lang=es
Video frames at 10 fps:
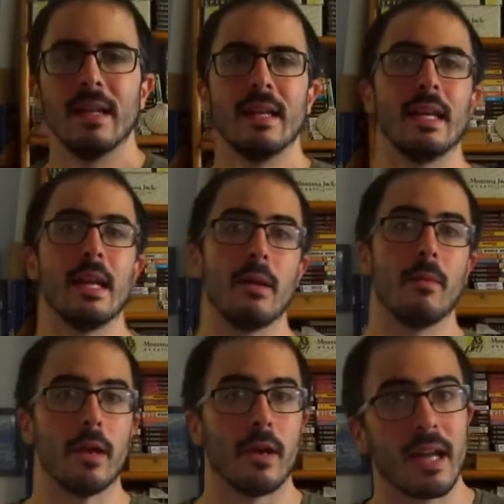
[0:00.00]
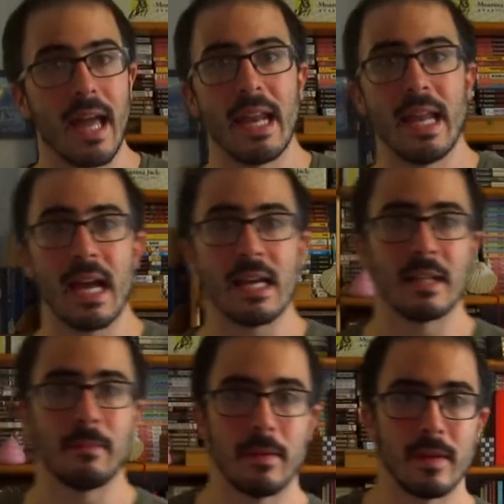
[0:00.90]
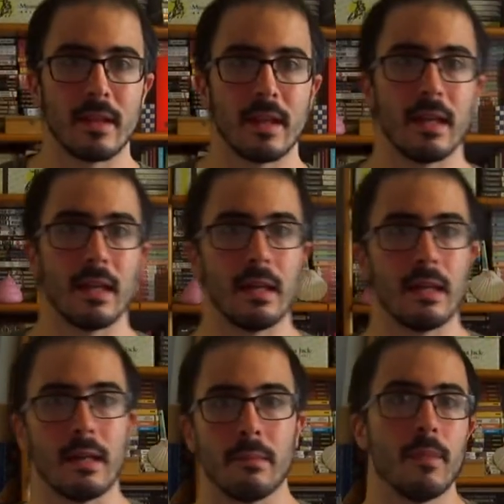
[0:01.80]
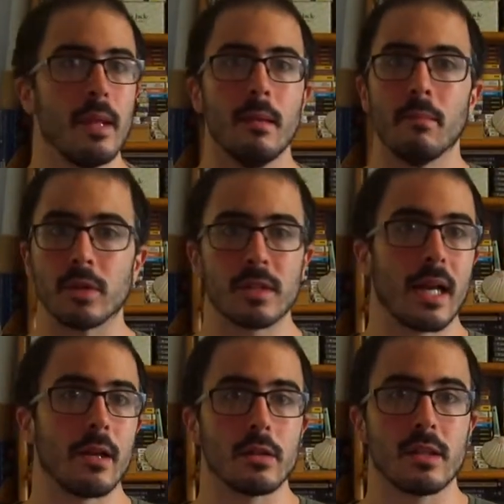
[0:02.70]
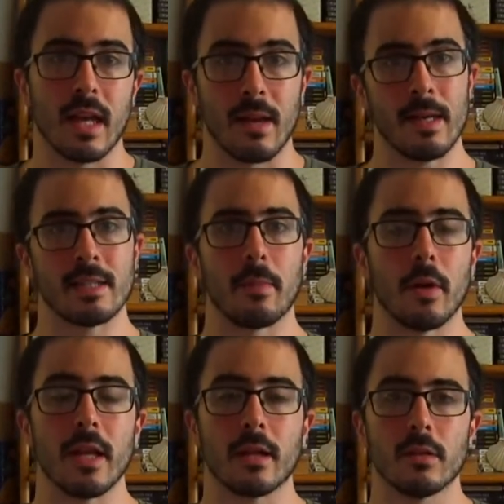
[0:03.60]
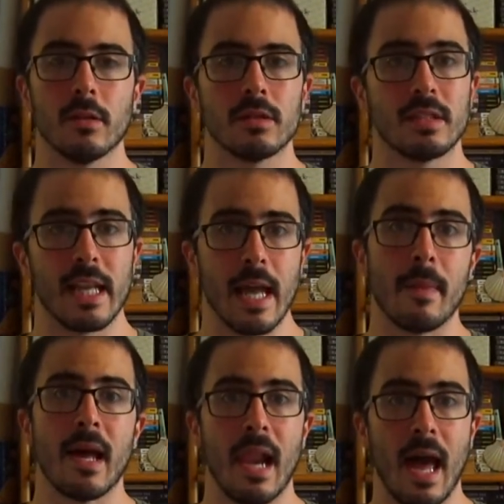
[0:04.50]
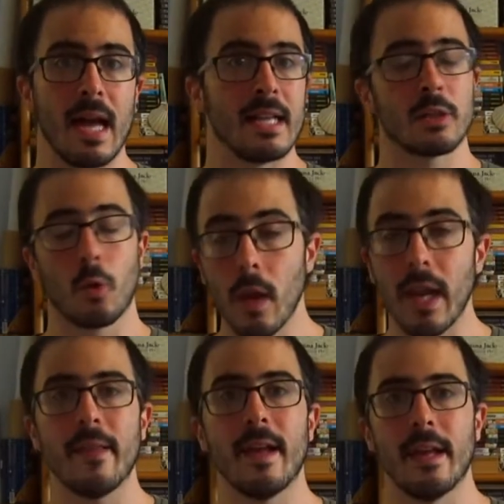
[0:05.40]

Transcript: Y bueno, quería simplemente mostraros de qué va este proyecto. Se llama La Escuela de